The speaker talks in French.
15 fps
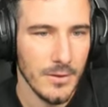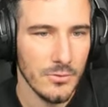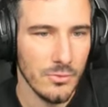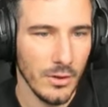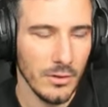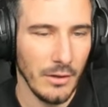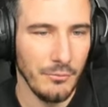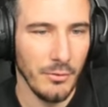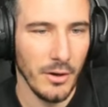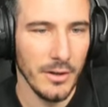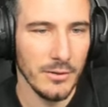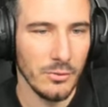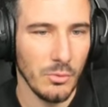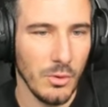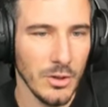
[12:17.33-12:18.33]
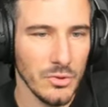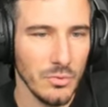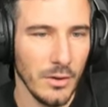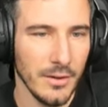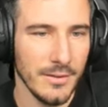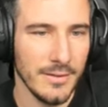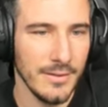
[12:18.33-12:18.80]
Tu vois, d'avoir les trois
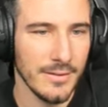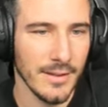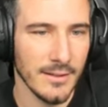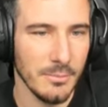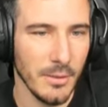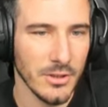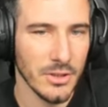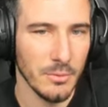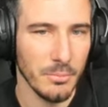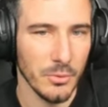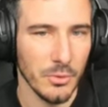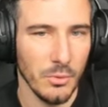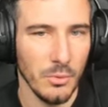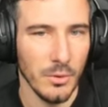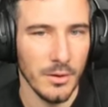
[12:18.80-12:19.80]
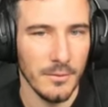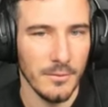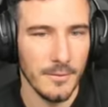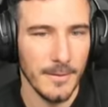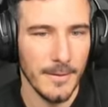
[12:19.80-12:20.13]
joueurs ici, ça se marche un peu trop. Hein.